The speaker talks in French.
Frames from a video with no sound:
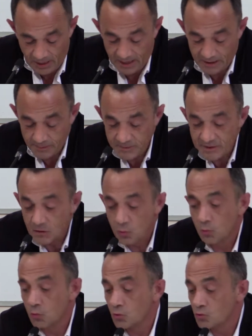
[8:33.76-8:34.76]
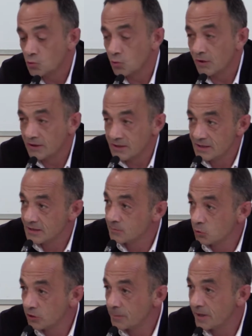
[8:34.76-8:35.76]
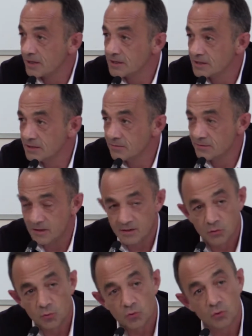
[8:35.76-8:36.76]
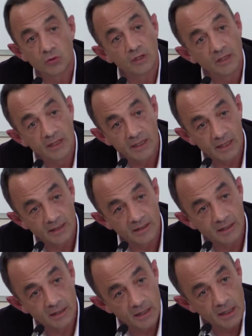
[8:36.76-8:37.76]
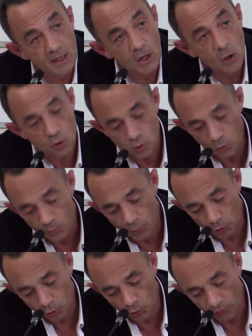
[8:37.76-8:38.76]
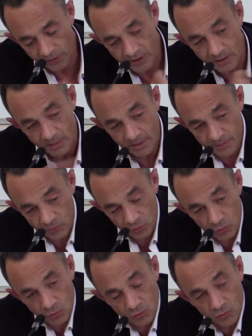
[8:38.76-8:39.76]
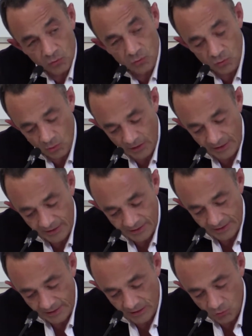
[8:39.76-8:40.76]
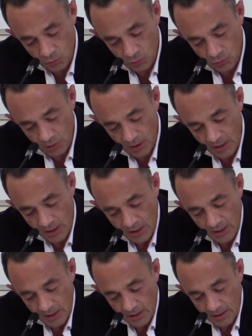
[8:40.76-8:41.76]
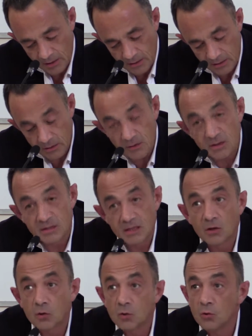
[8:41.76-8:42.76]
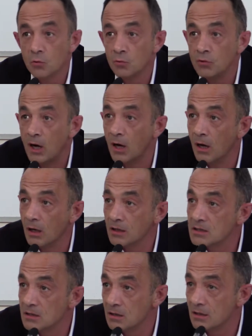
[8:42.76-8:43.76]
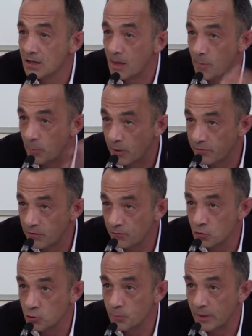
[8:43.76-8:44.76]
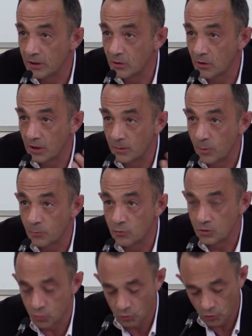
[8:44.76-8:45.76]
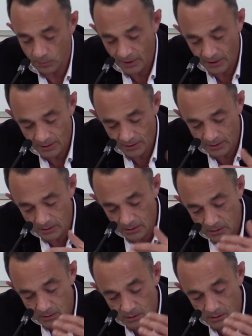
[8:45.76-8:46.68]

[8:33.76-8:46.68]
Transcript: à la psychose ou à des éléments dépressifs, ça c'est toujours délicat à dire. Ce qu'on peut retrouver quand même dans, la littérature, euh, c'est qu'on a un risque qui est à peu près 20 fois supérieur à la population normale